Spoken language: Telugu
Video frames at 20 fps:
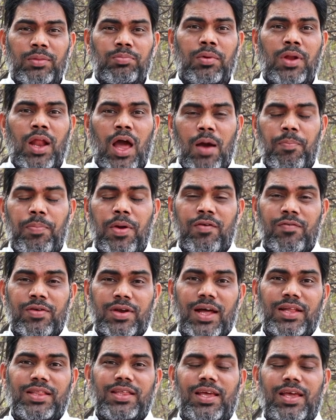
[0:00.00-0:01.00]
ఆత్మ నాపై
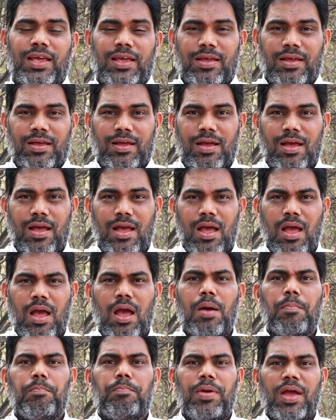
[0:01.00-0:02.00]
ఉన్నది
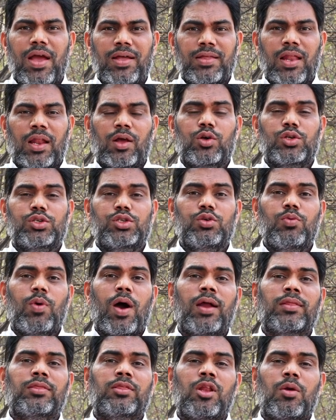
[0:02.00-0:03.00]
పేదలకు
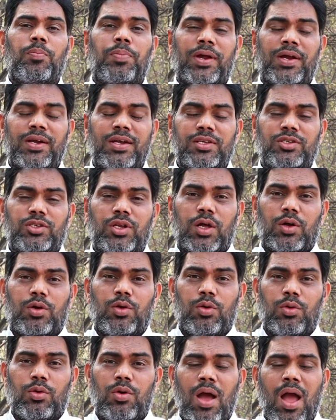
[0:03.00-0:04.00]
సువార్తను
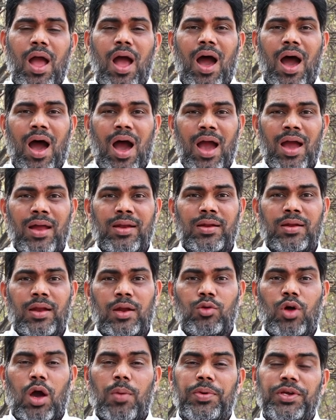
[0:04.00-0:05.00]
ప్రకటించుటకు ఆయన
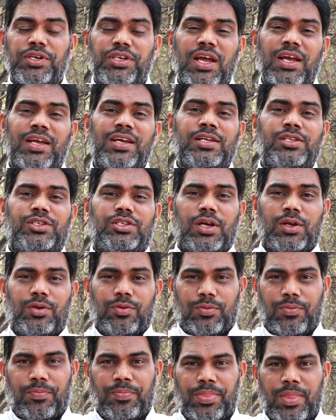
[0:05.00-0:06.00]
నన్ను
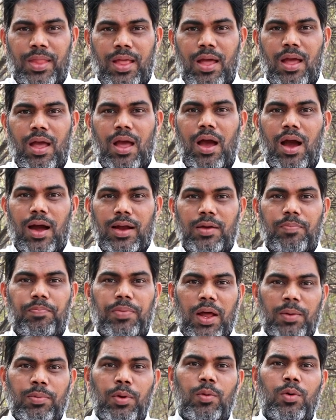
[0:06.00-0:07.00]
అభిషేకించాను అని
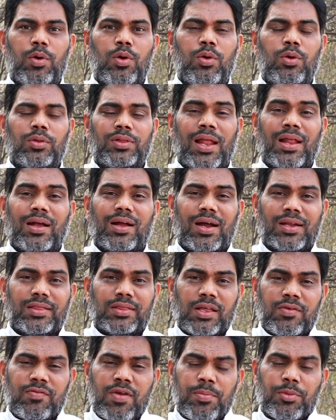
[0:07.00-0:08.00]
ప్రభువు తన
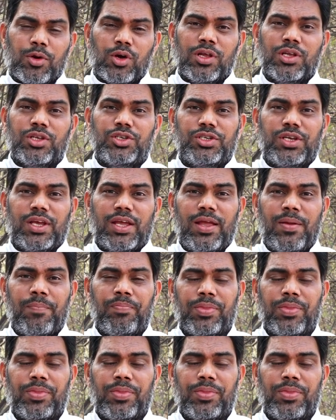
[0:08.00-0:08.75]
కర్తవ్యం గురించి